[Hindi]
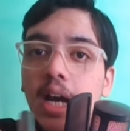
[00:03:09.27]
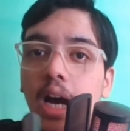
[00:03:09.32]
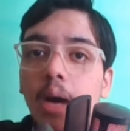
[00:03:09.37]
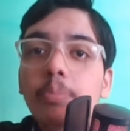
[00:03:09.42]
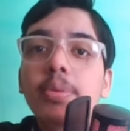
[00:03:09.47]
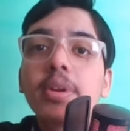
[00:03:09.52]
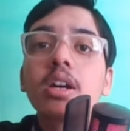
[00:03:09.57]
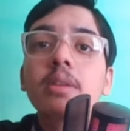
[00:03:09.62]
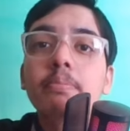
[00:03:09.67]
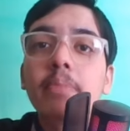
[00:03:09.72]

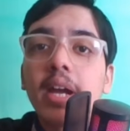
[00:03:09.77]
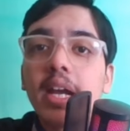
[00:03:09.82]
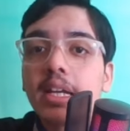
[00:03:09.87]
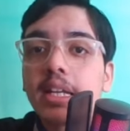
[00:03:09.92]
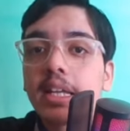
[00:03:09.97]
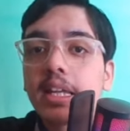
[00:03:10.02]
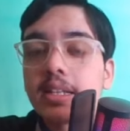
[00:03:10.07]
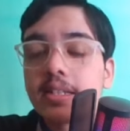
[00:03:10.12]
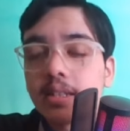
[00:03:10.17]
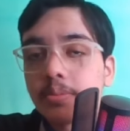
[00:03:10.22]
अपना
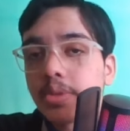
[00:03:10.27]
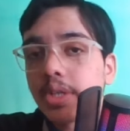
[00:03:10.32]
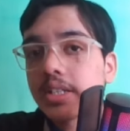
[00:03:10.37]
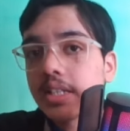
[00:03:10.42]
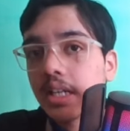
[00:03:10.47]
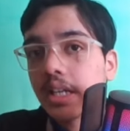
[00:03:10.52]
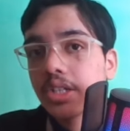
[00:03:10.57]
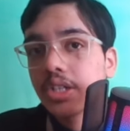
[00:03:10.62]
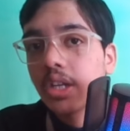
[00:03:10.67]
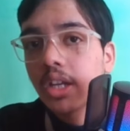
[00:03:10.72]
बैठ के सब्जेक्ट
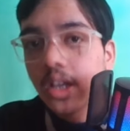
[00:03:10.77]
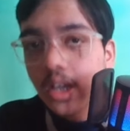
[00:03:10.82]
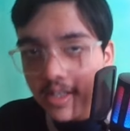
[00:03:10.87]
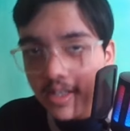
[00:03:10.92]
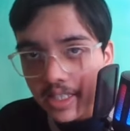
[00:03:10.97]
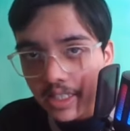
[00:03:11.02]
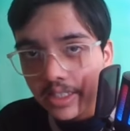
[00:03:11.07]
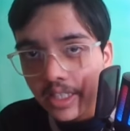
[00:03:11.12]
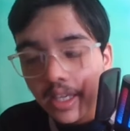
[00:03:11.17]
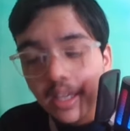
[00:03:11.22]
सिलेक्शन कर
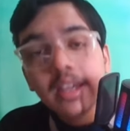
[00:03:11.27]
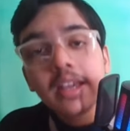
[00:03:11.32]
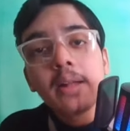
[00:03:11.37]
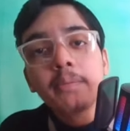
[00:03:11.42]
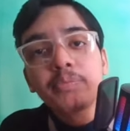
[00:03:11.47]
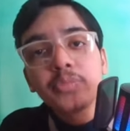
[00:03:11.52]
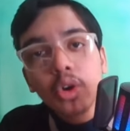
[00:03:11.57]
सकते हैं